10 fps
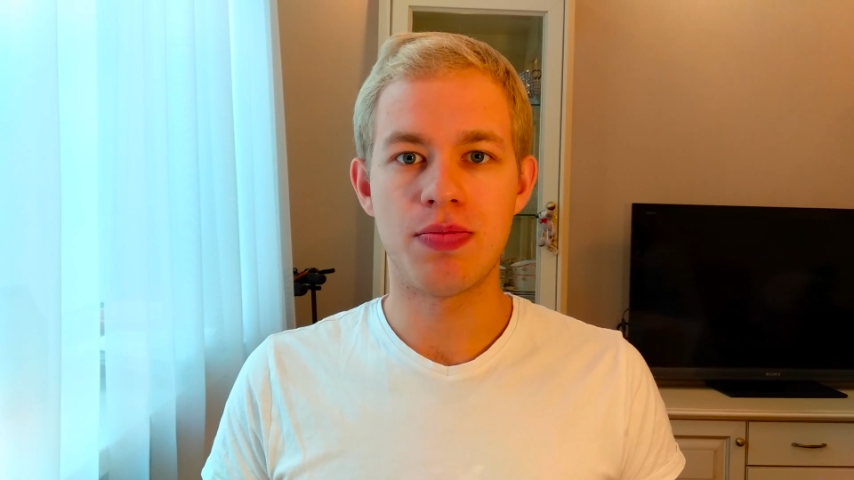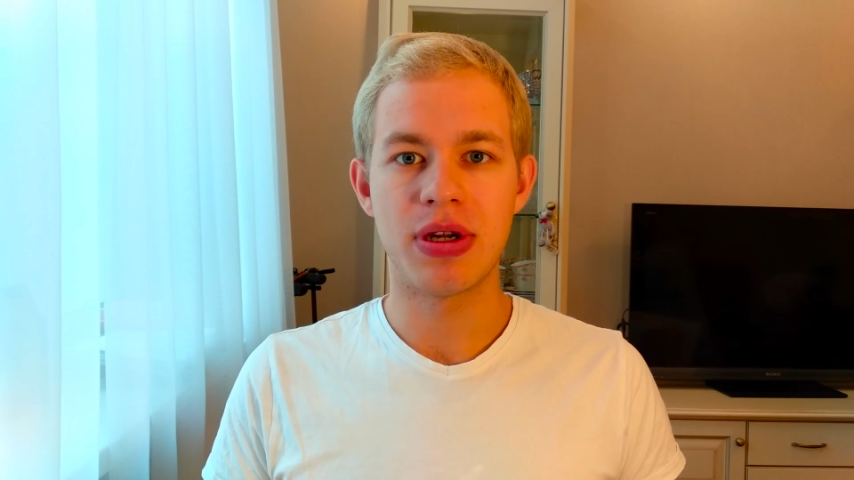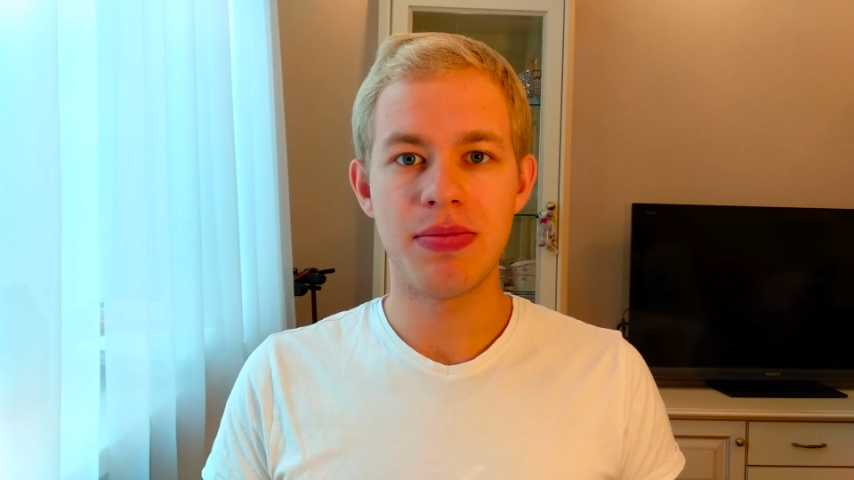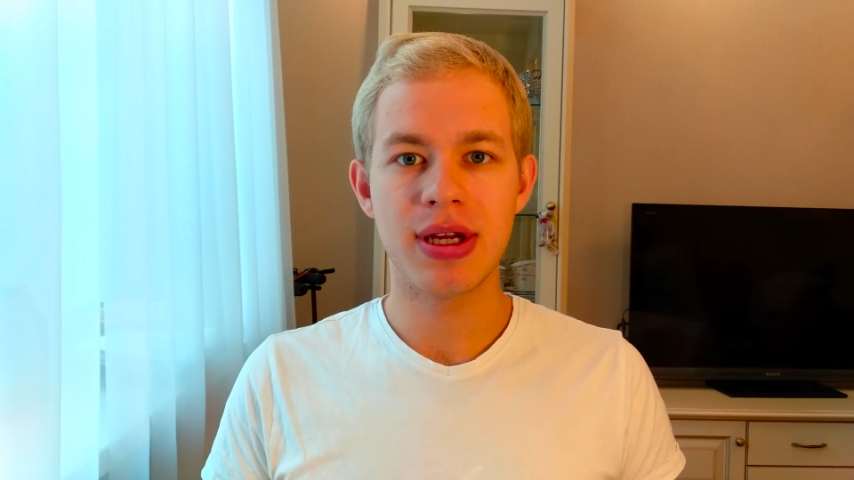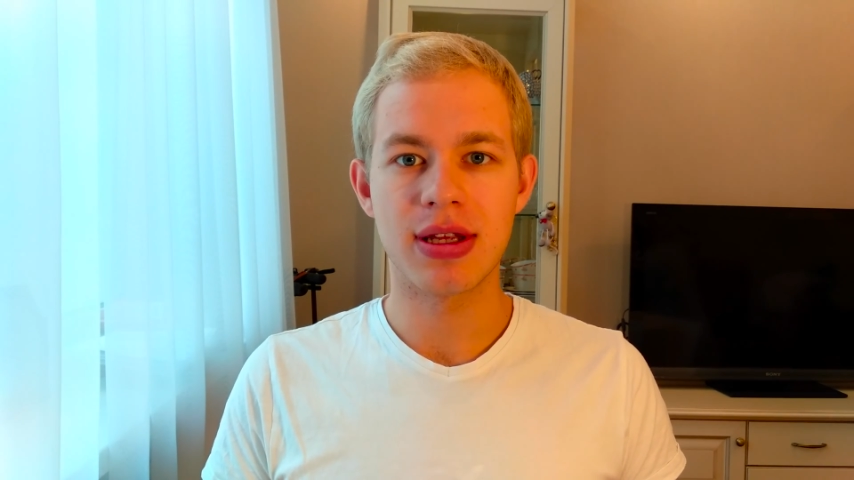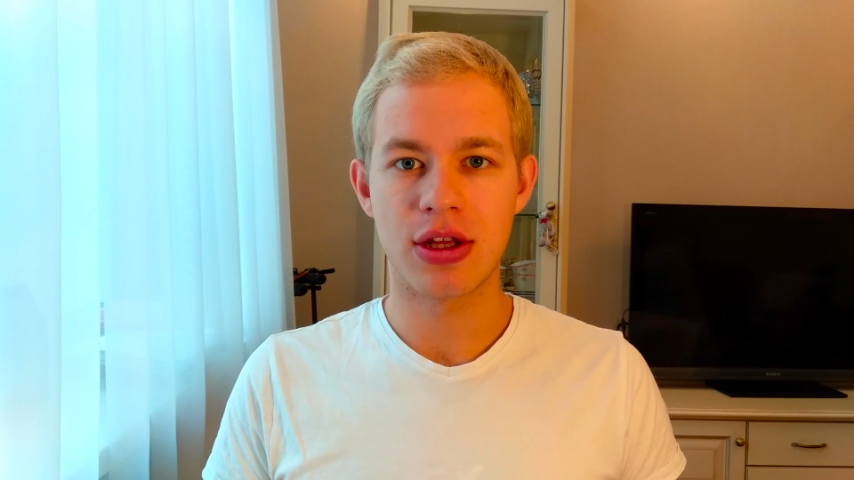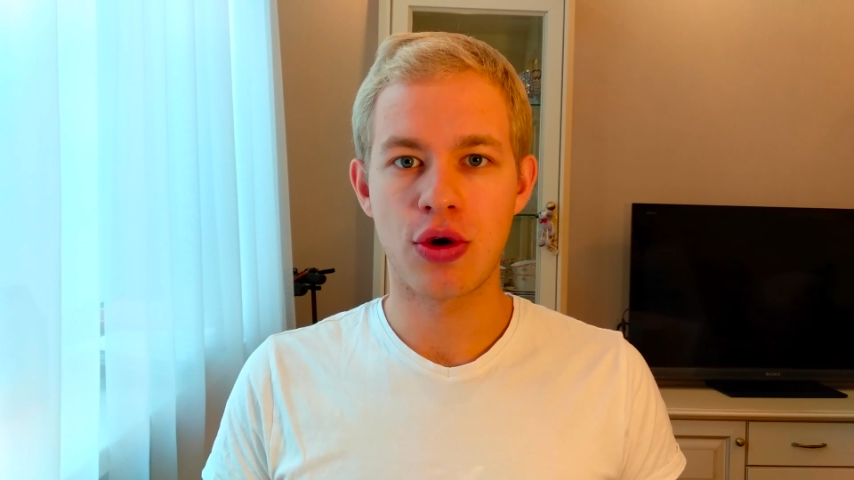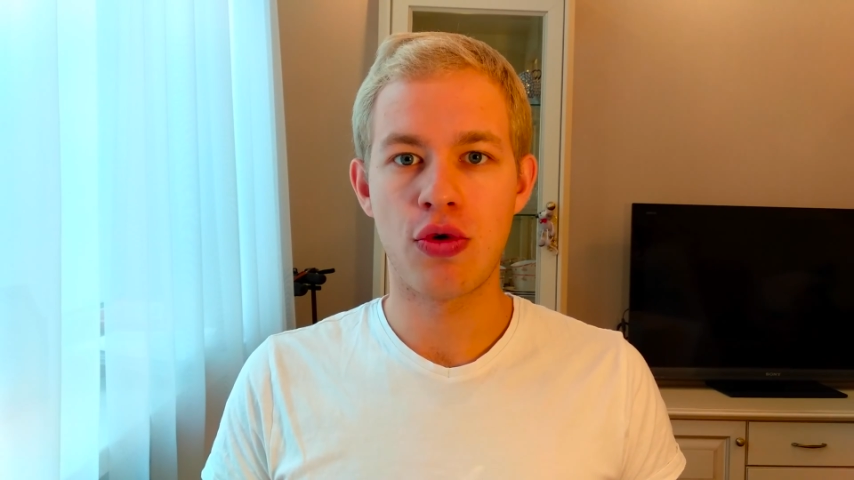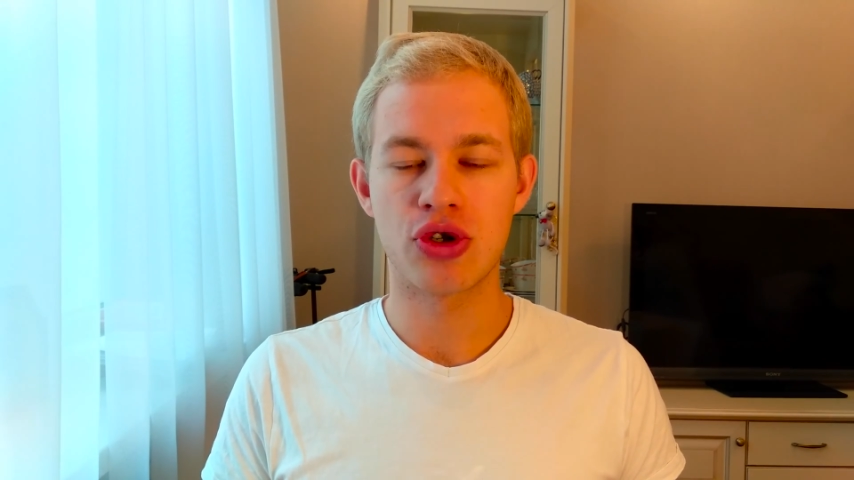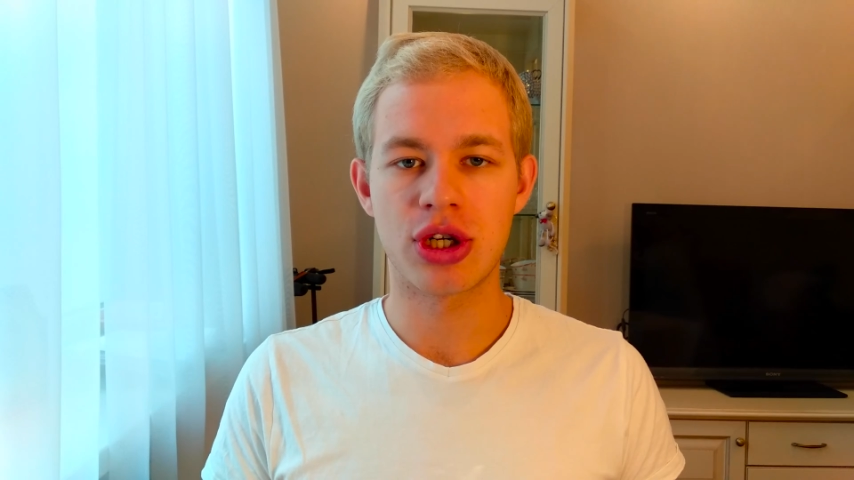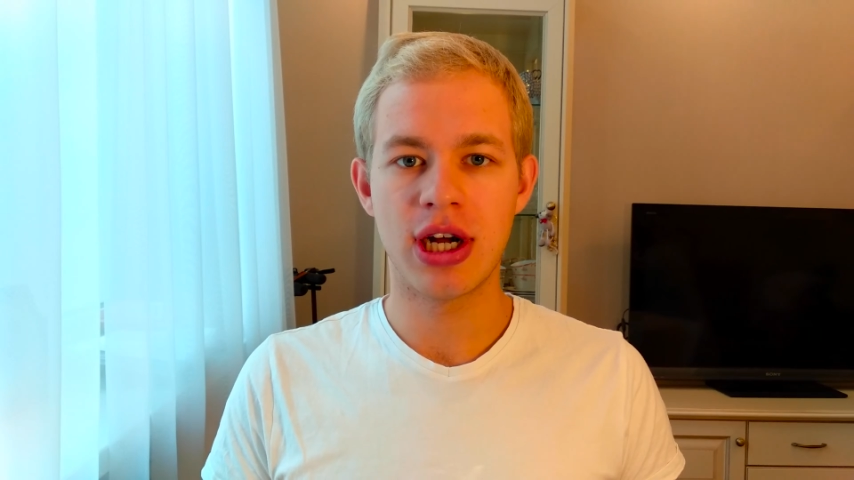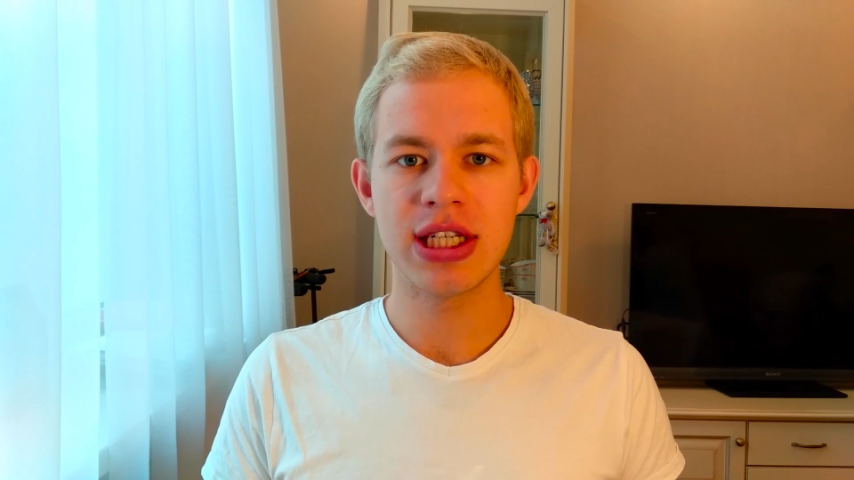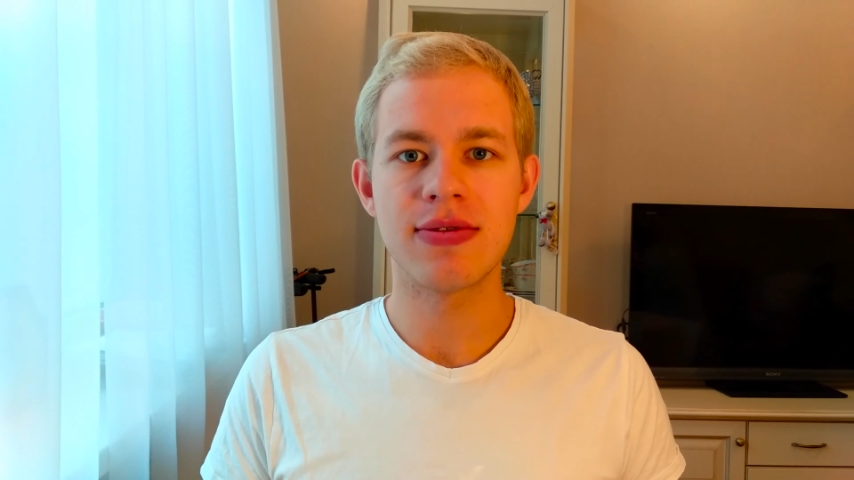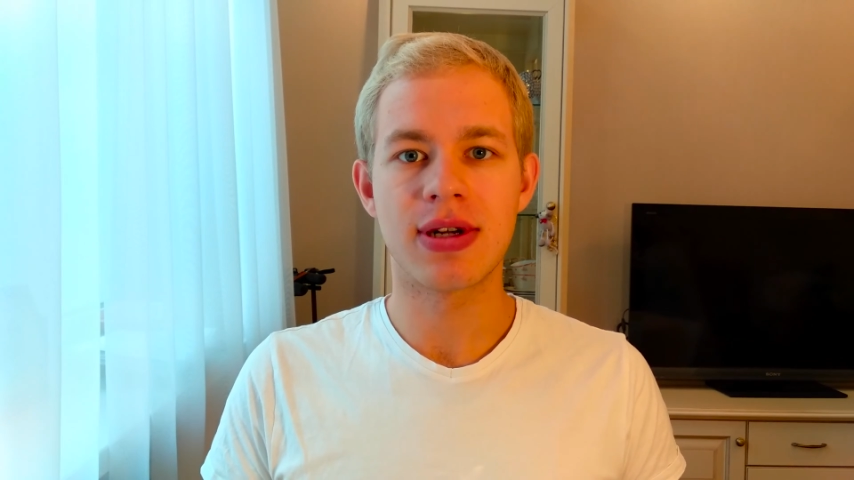примерно такого же качества,